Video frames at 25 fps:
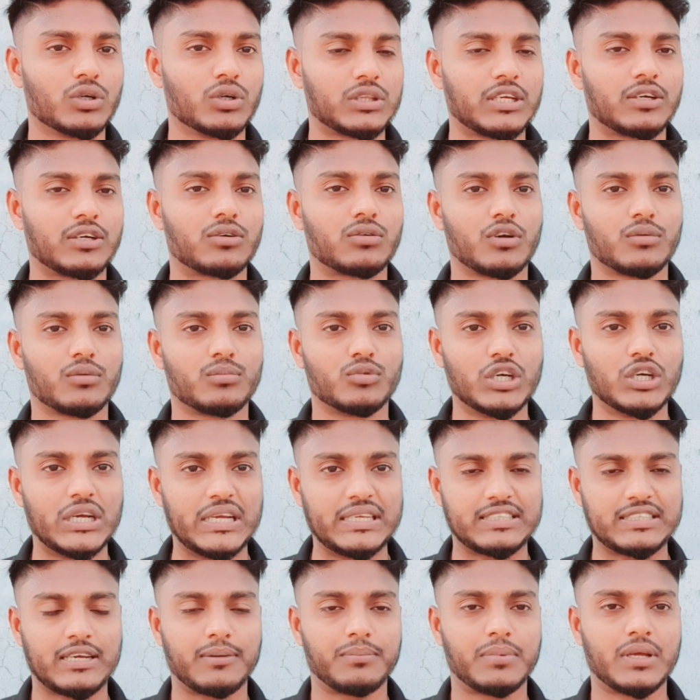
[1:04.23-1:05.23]
অতিক্রম হয়ে
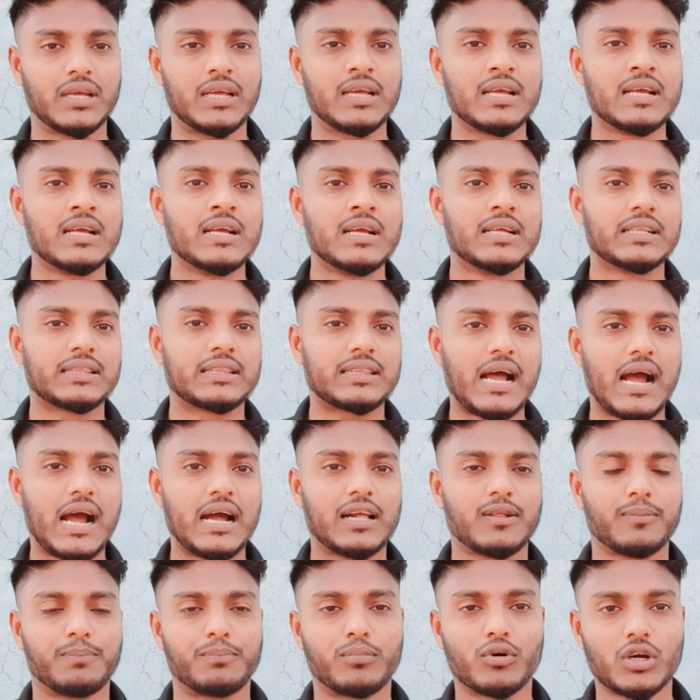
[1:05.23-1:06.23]
যাবে
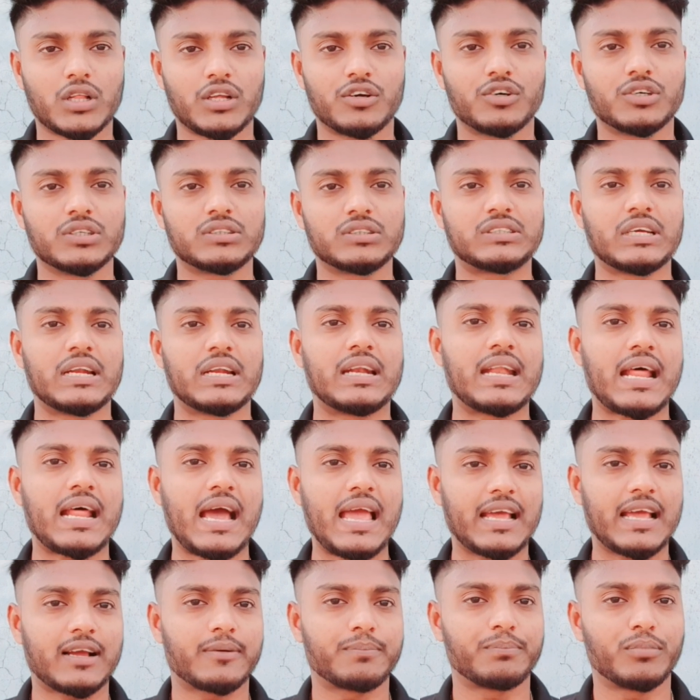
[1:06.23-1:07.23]
তারপরে হচ্ছে
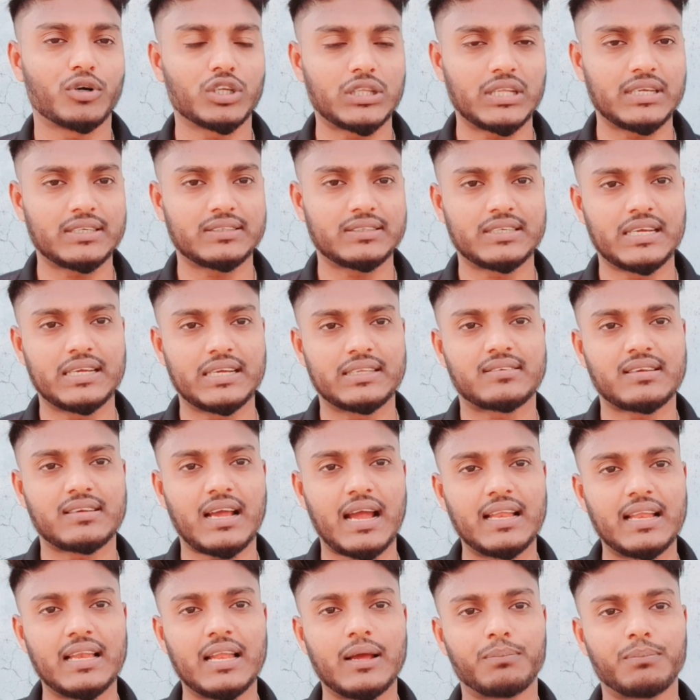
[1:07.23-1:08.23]
নায়ক পদে সে
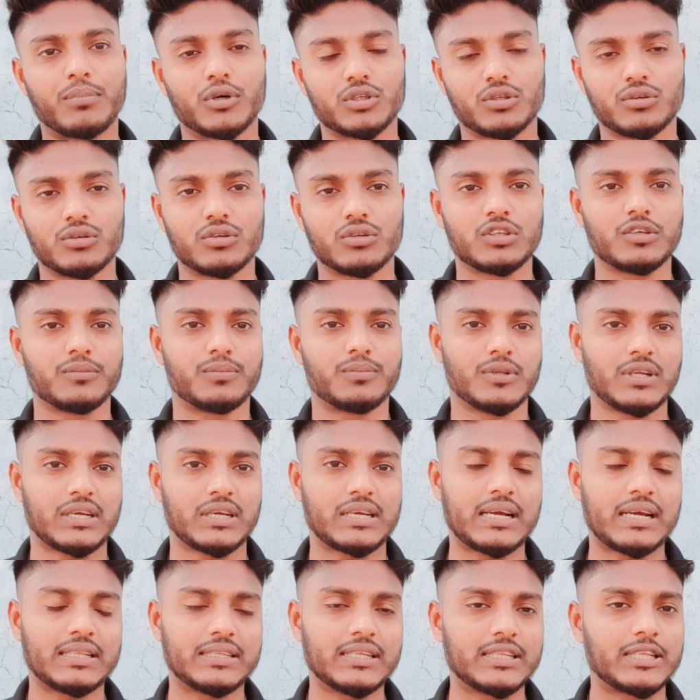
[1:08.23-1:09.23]
চাইলে পদোন্নতি
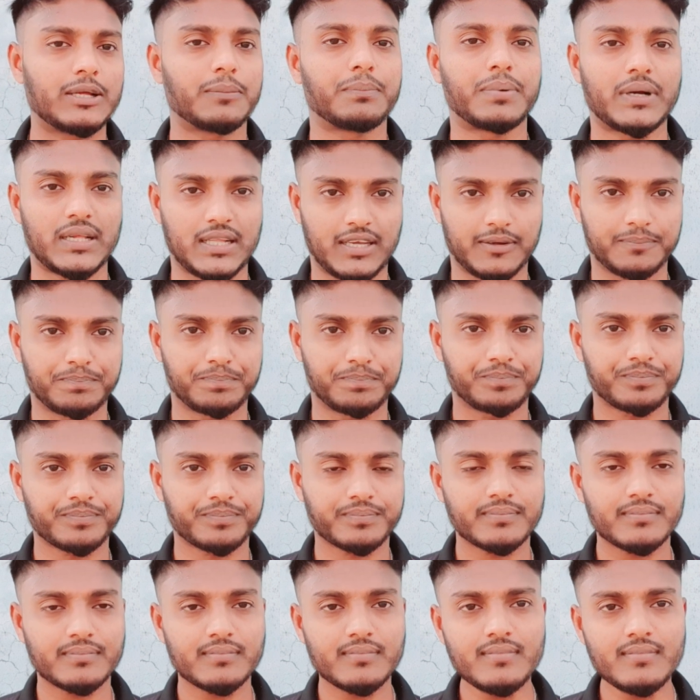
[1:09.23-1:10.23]
পরীক্ষা দিতে পারে
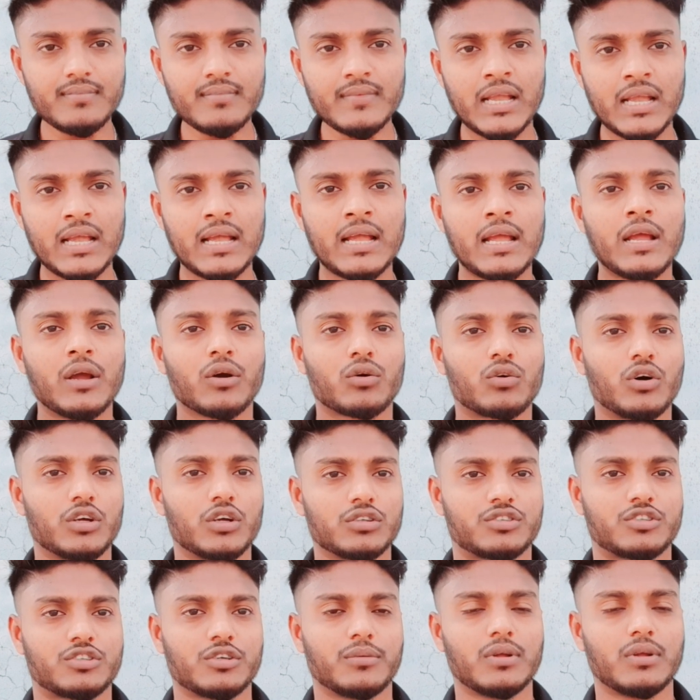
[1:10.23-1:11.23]

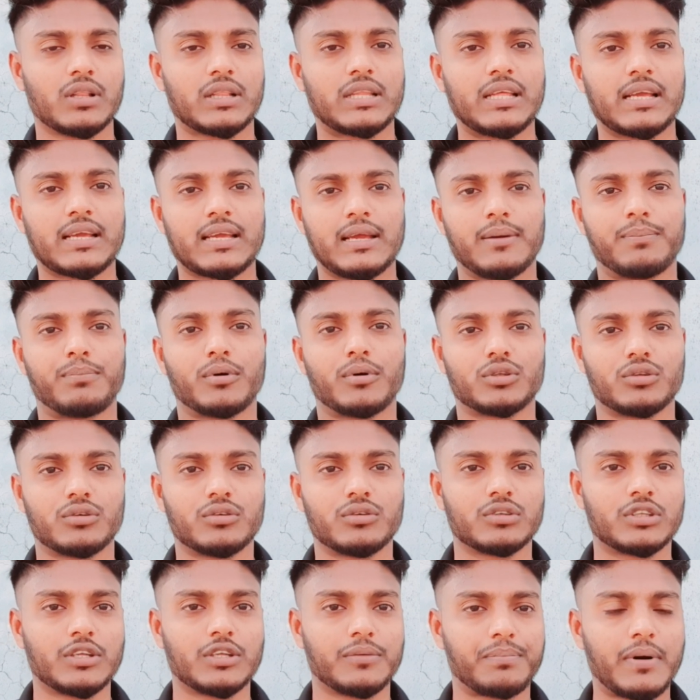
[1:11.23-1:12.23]
কনস্টেবল থেকে
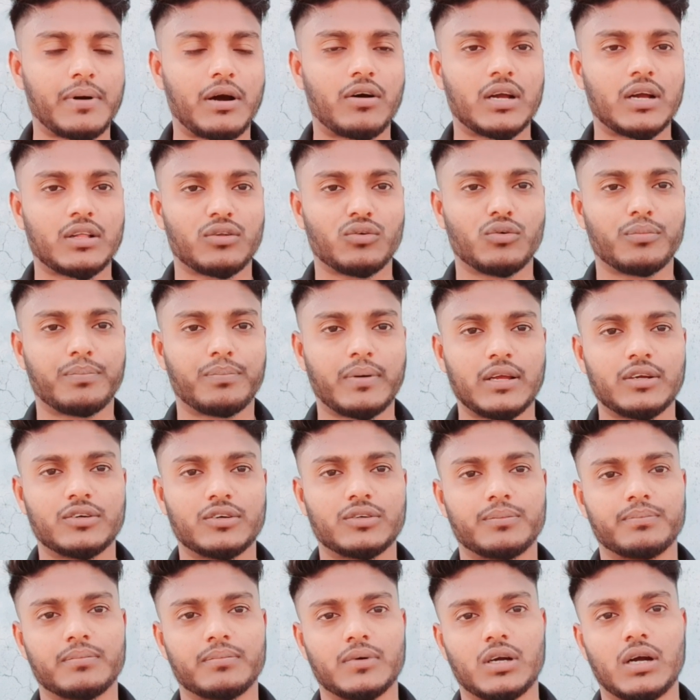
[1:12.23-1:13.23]
পদোন্নতি পাওয়ার উপায়
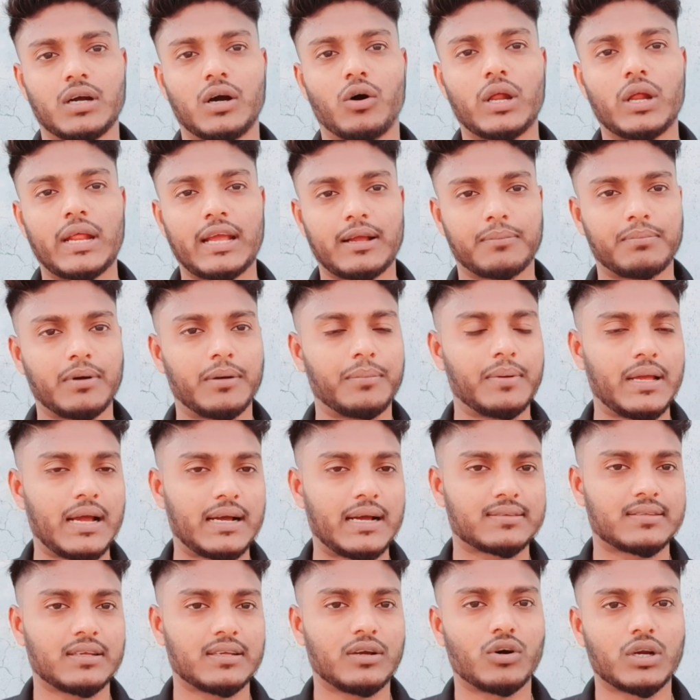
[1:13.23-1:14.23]
অনেকভাবে
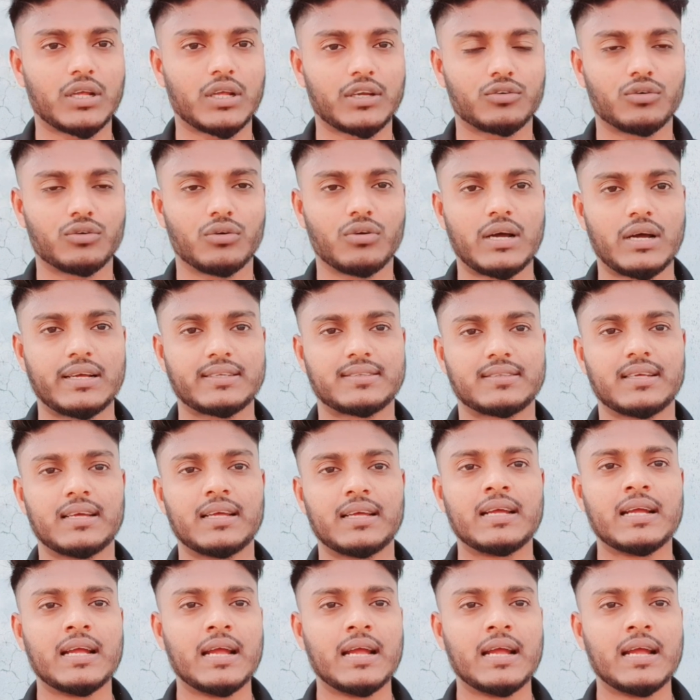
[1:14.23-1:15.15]
আছে অনেকগুলো আছে